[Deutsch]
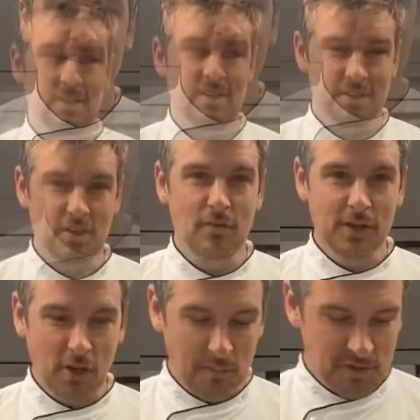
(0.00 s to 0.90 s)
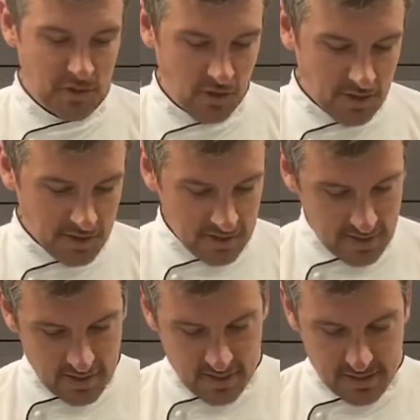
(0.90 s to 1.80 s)
So, willkommen zurück.
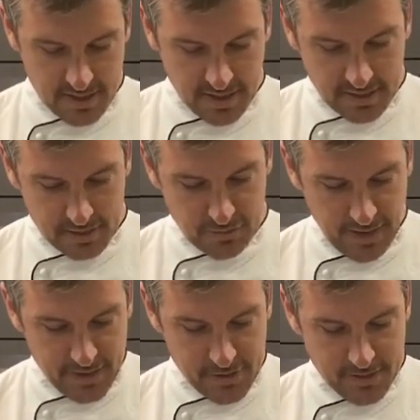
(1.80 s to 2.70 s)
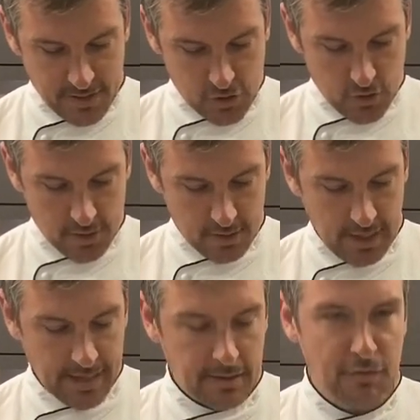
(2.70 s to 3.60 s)
Ihr seht, das Fleisch ist jetzt schön
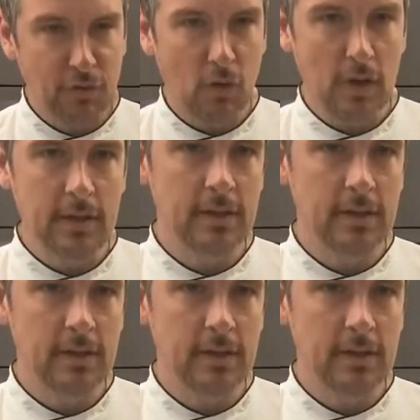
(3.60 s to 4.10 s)
angefroren